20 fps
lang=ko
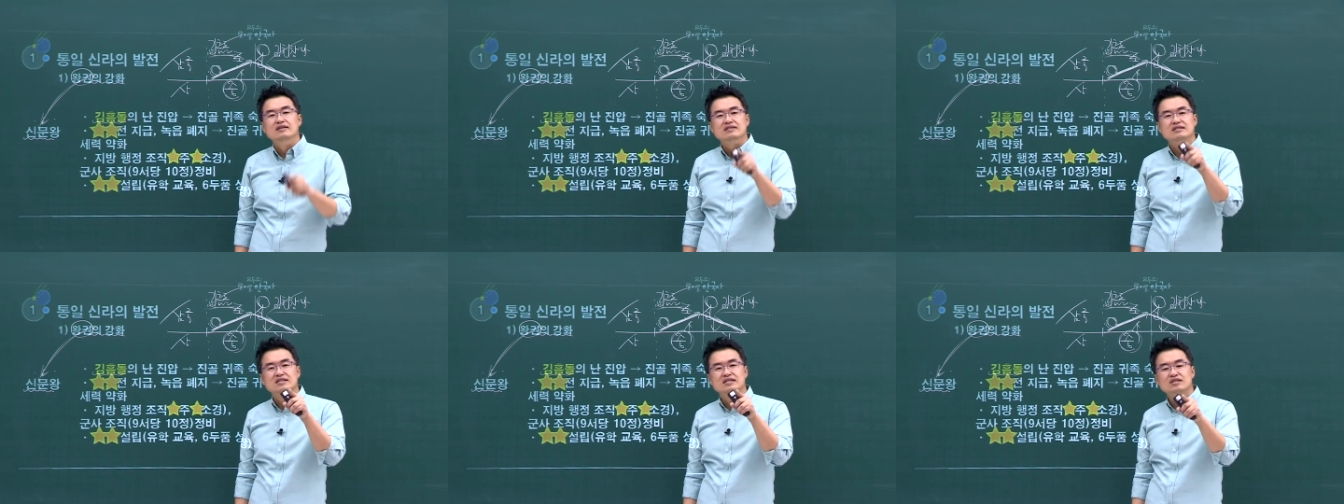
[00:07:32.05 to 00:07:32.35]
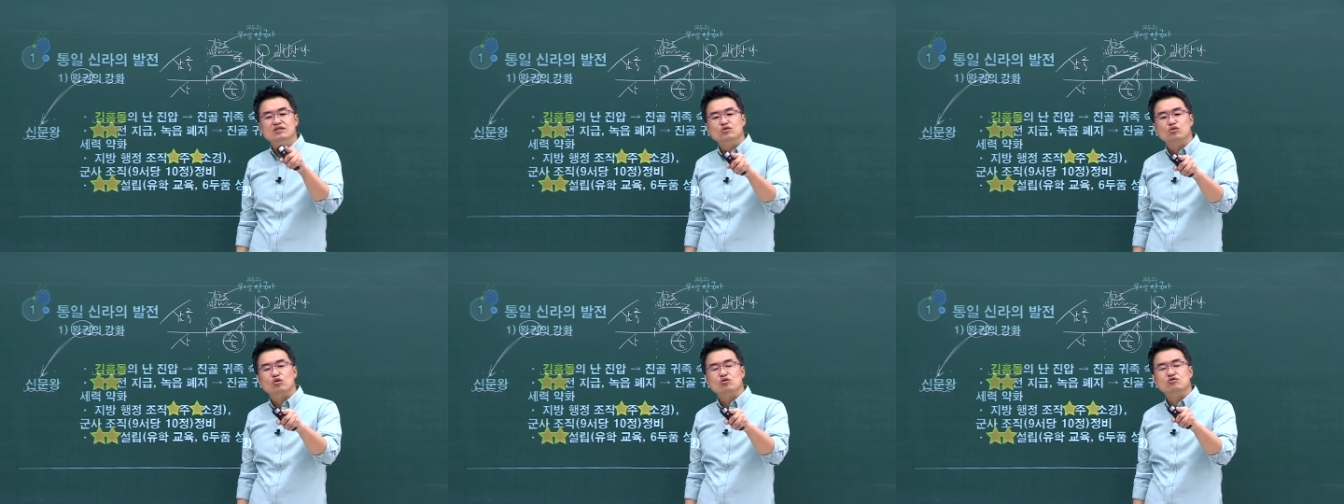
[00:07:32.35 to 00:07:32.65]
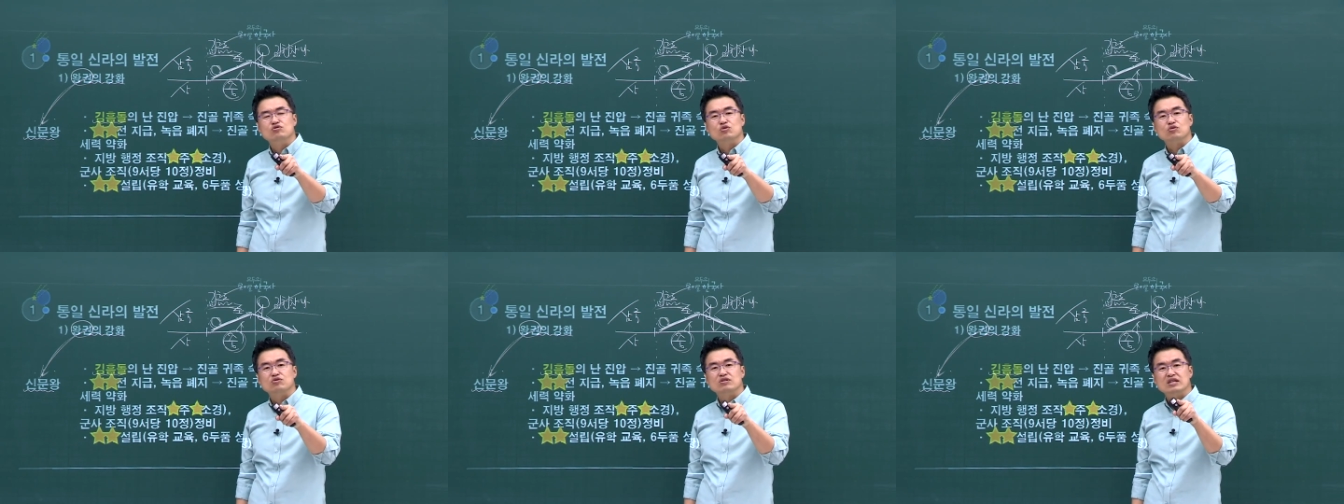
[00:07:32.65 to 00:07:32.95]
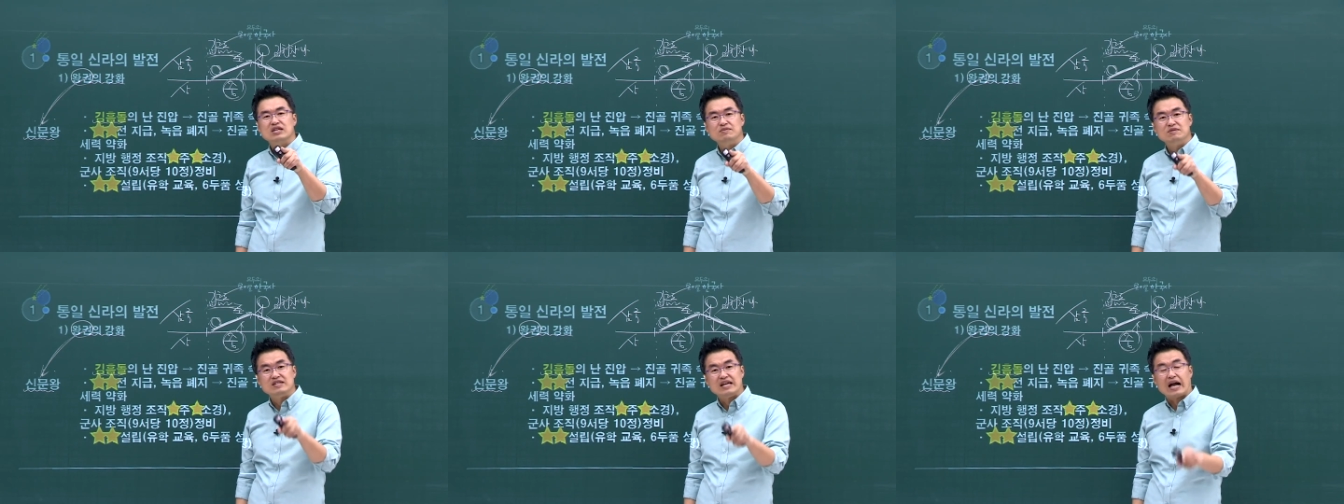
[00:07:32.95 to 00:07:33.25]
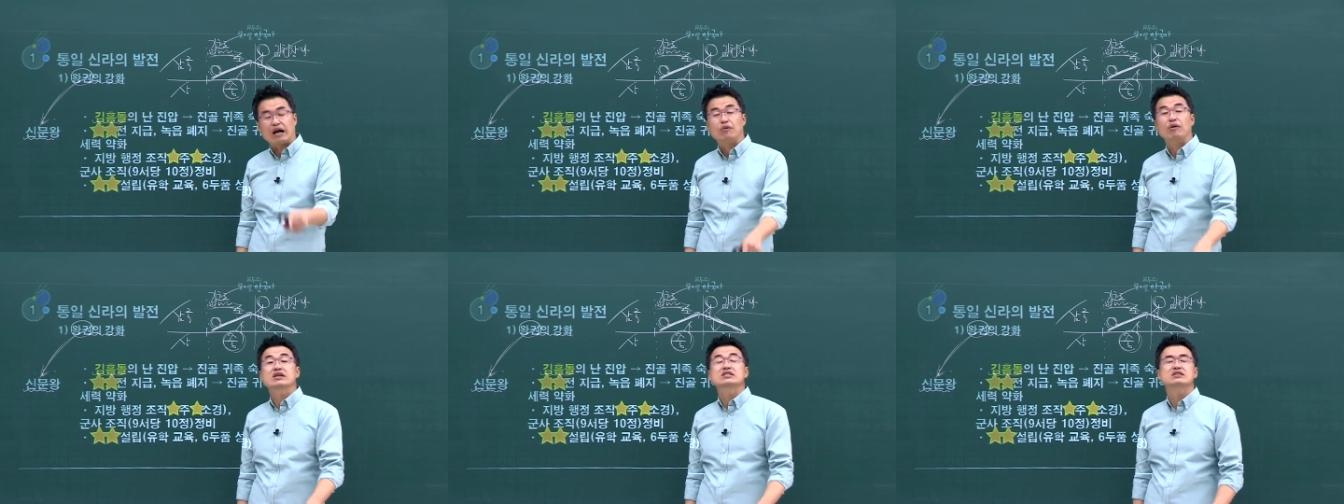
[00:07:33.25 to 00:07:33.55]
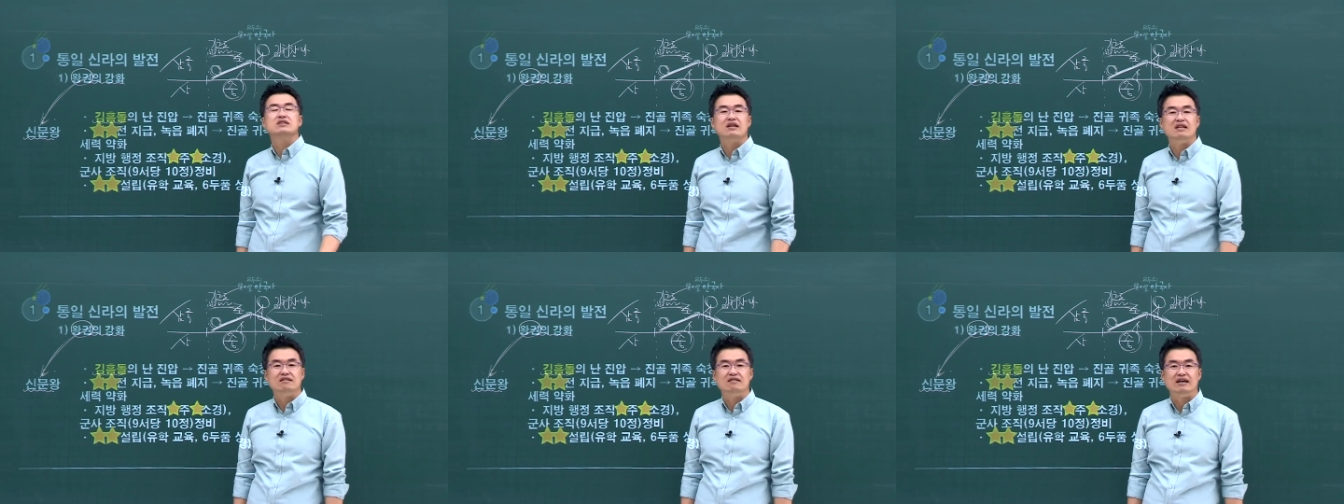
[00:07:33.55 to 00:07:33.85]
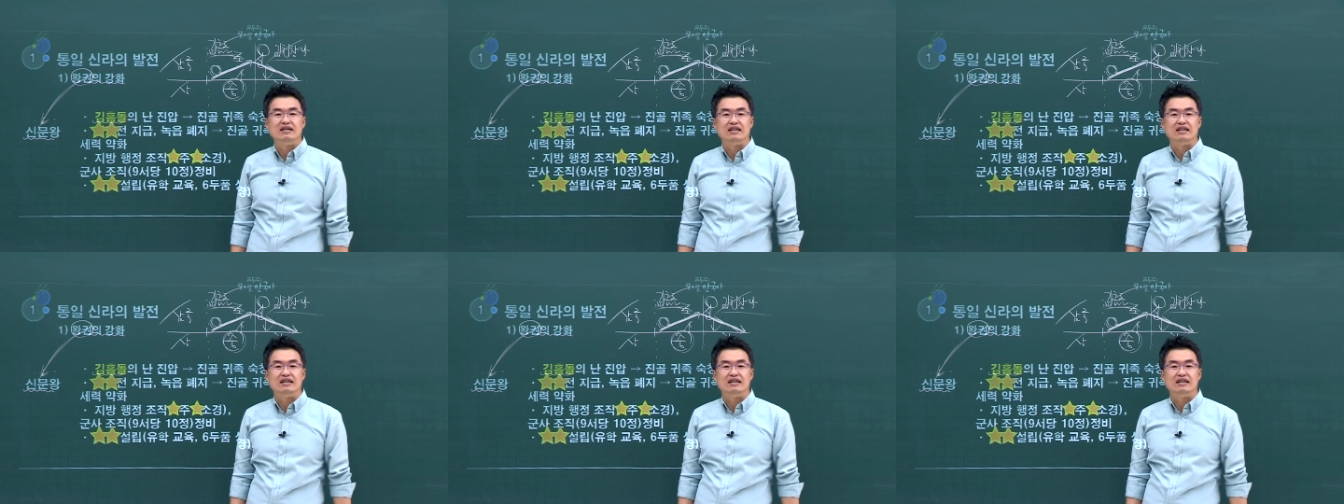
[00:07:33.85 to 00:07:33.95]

진골 귀족들의 힘을 약화시켜야 할 거